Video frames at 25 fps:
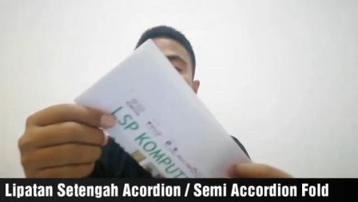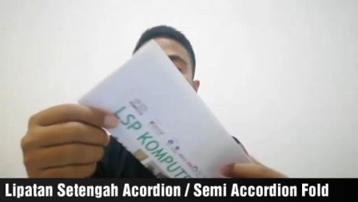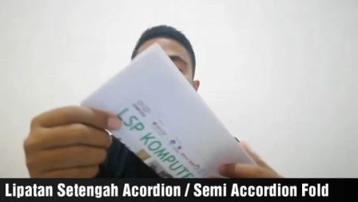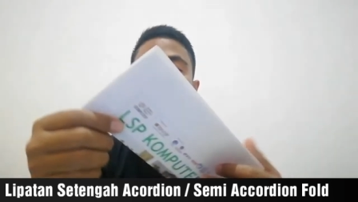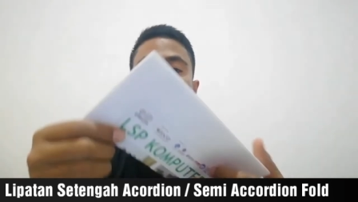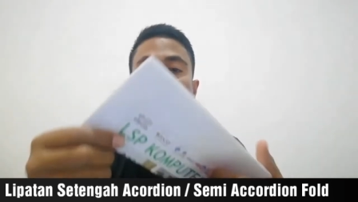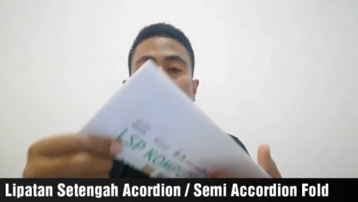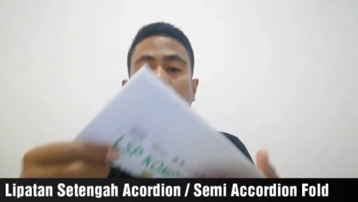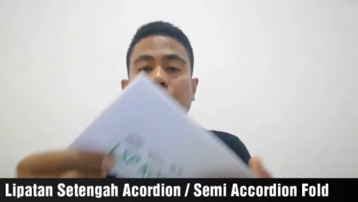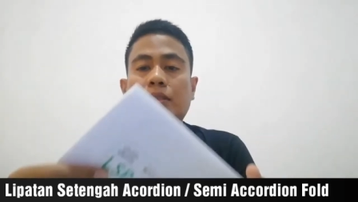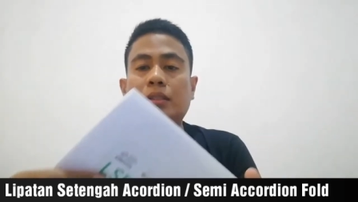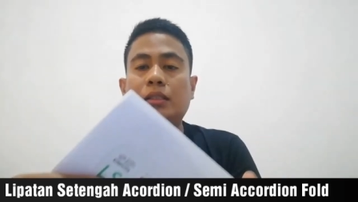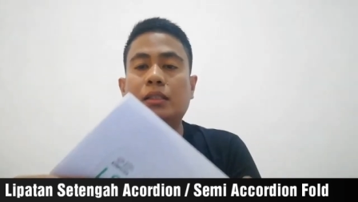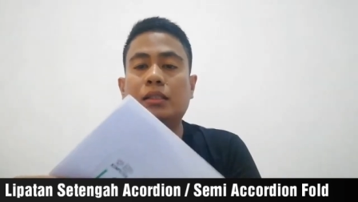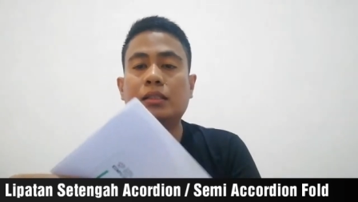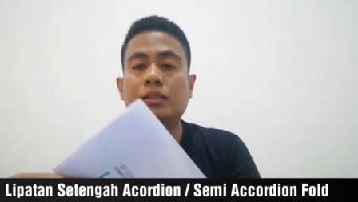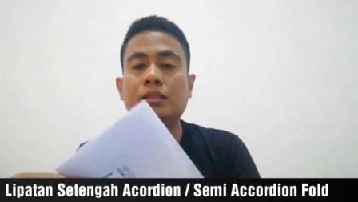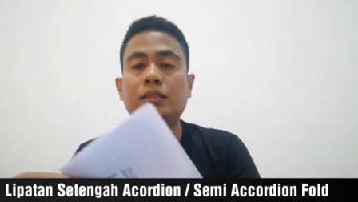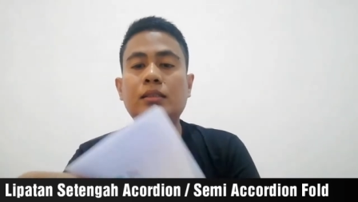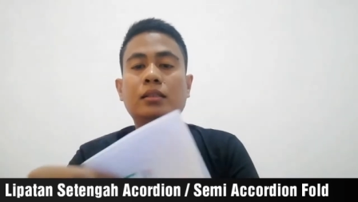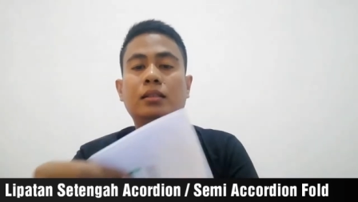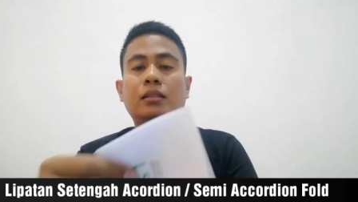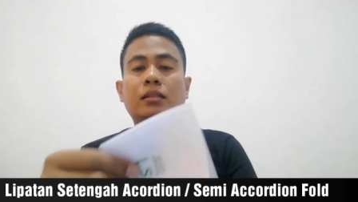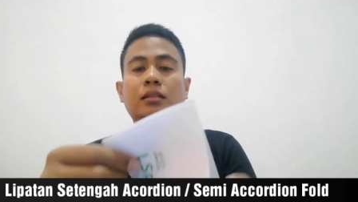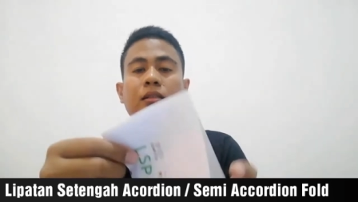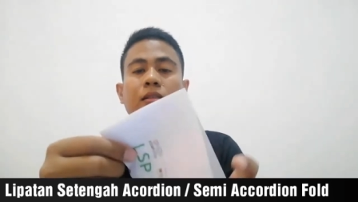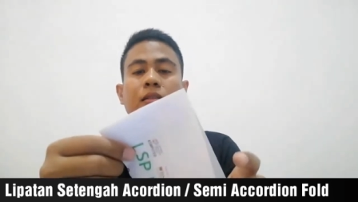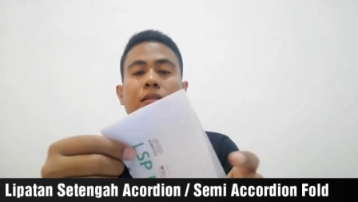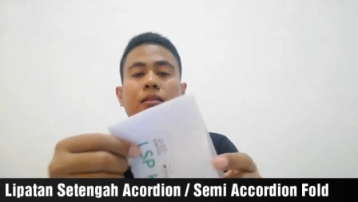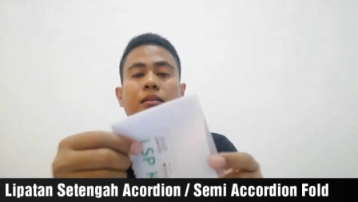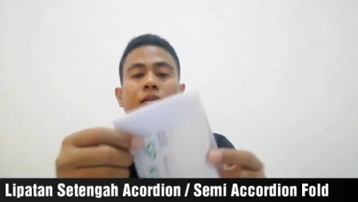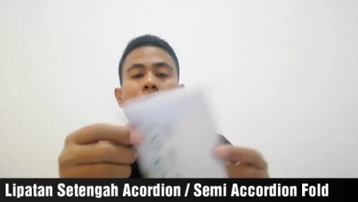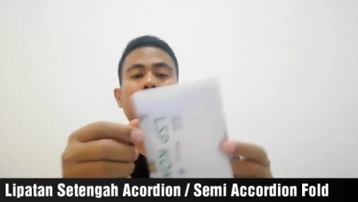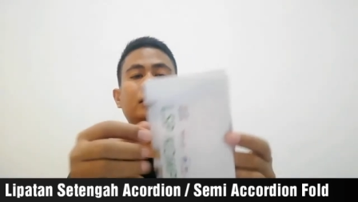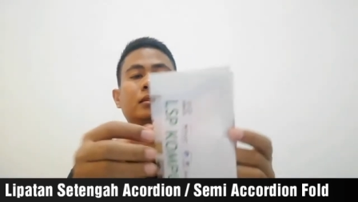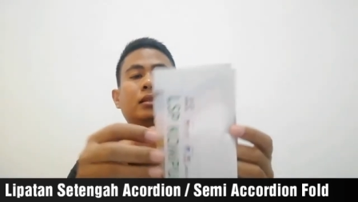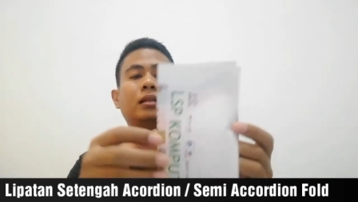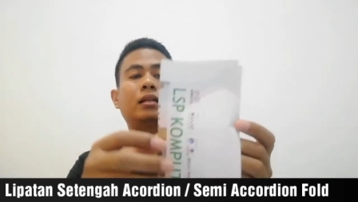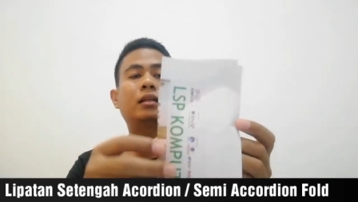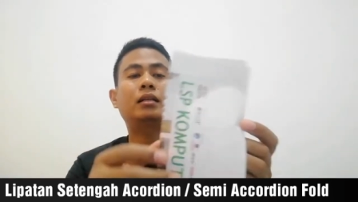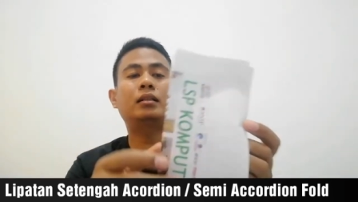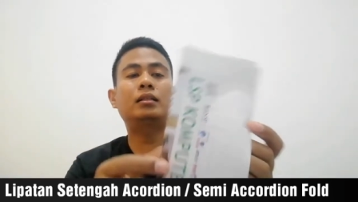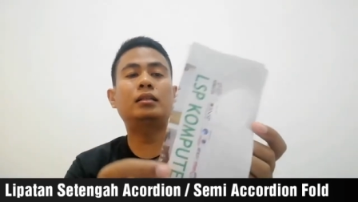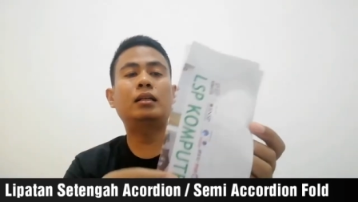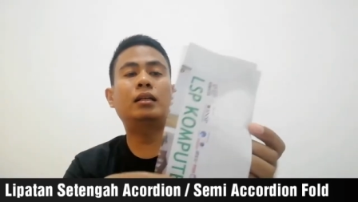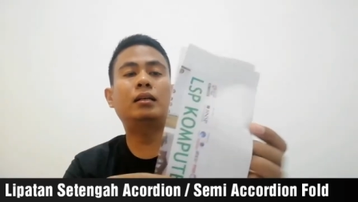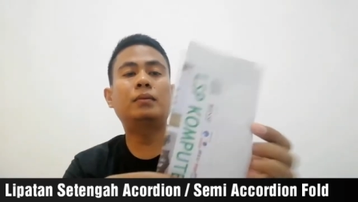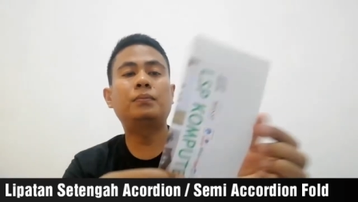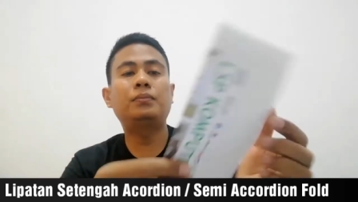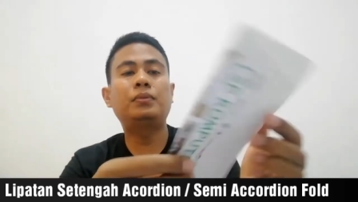lebih kecil
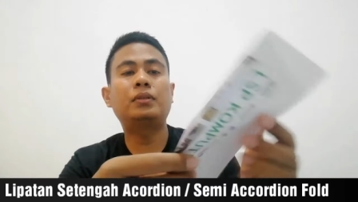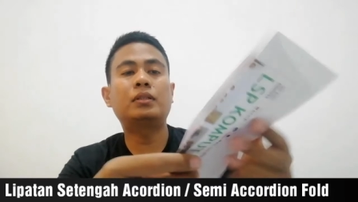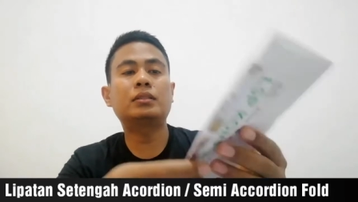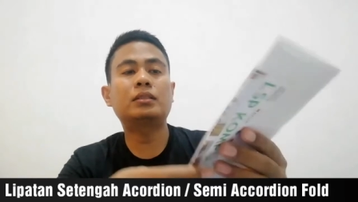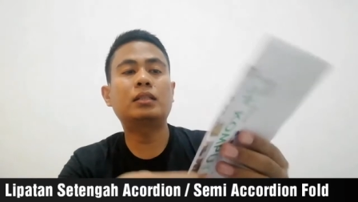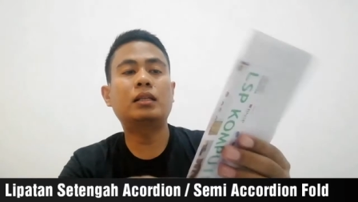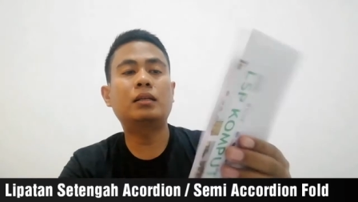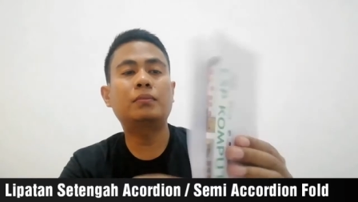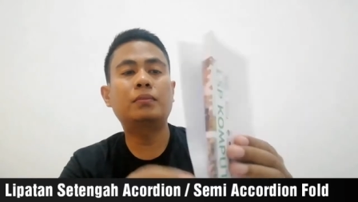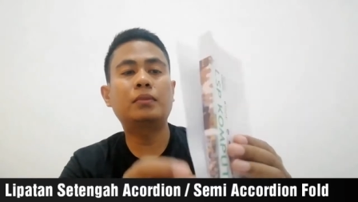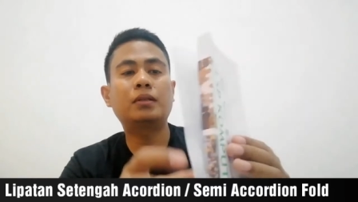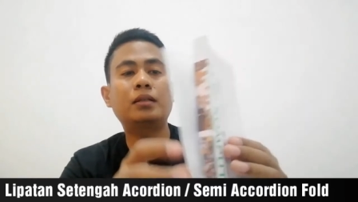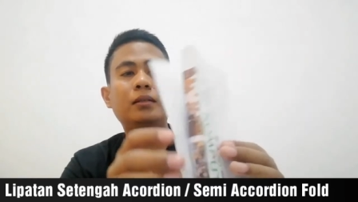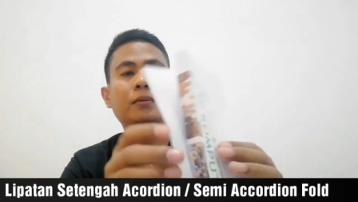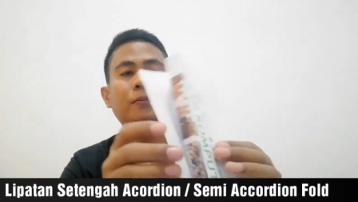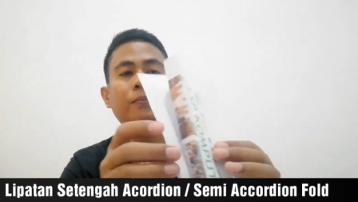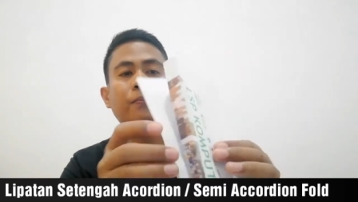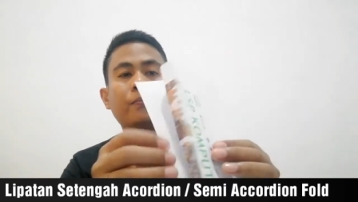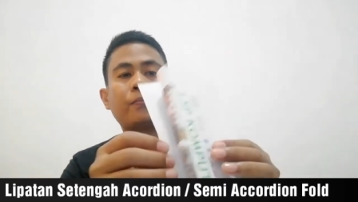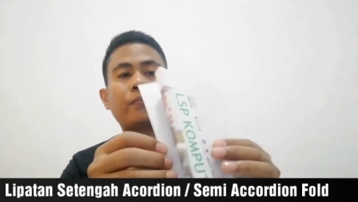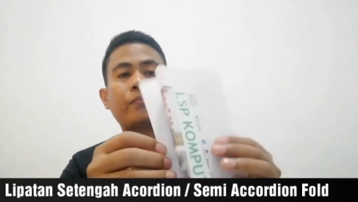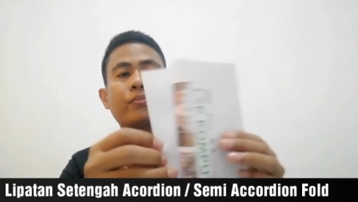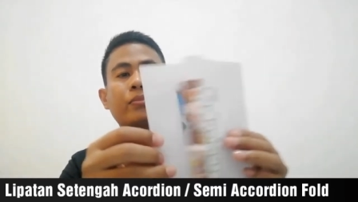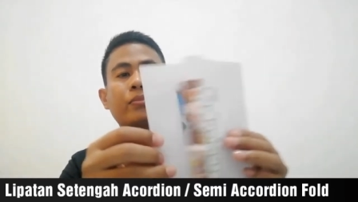caranya hampir sama